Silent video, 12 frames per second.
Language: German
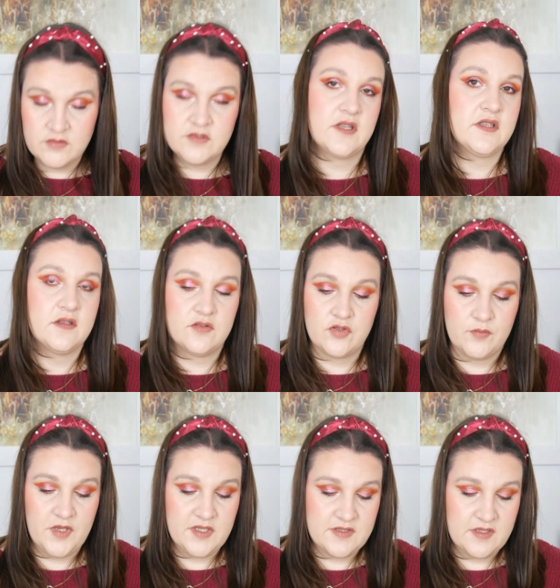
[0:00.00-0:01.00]
Und dann soll
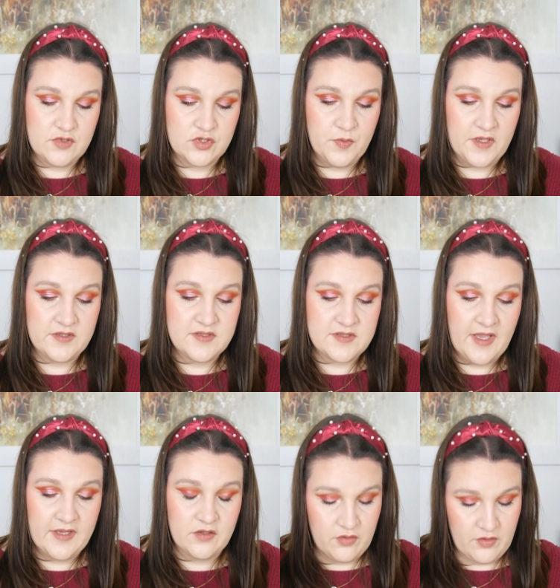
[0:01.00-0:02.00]
man das eben entsprechend
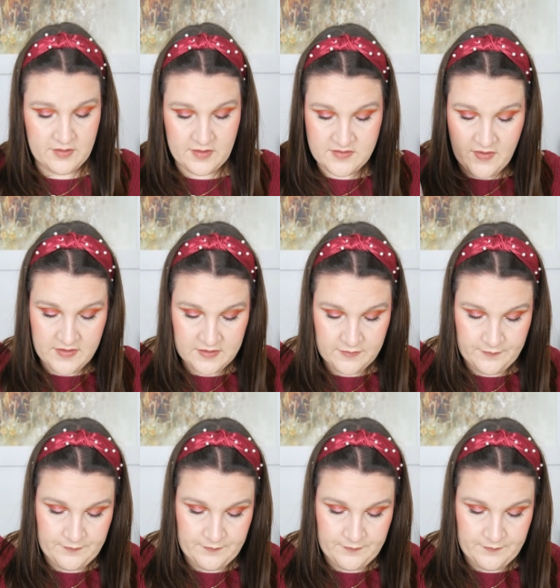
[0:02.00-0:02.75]
stylen können. Das werde ich